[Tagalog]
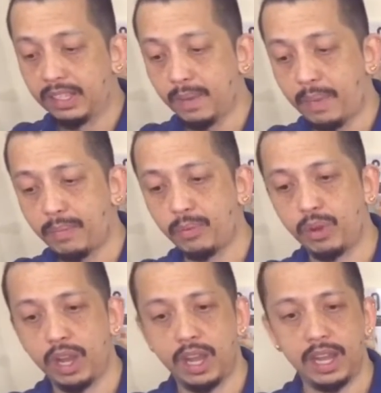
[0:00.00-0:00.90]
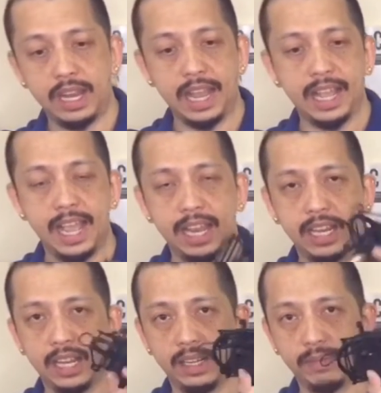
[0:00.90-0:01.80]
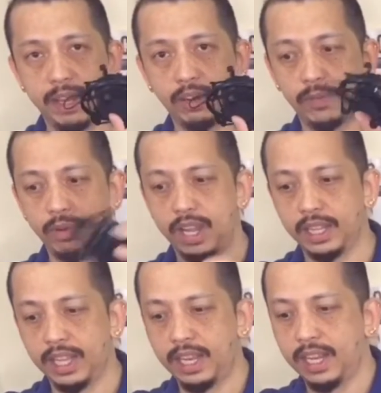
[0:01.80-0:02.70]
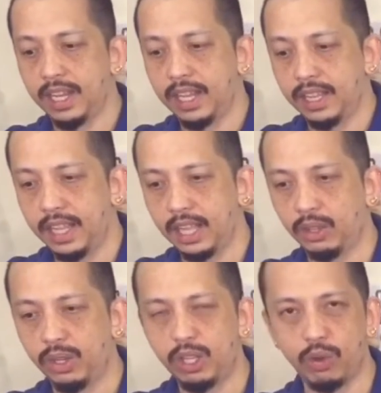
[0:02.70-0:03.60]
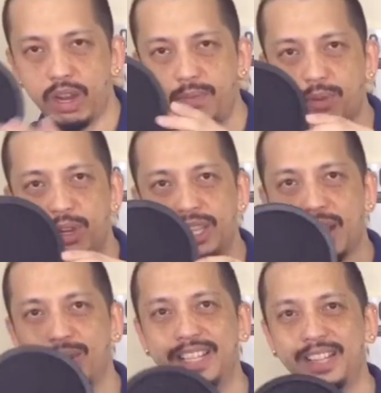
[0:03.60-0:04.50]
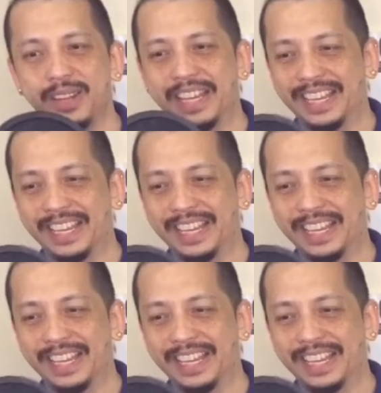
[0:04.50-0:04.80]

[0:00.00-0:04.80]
isa pa pong uh, lagayan ng microphone natin. At uh, eto, hindi ko alam kung anong tawag dito.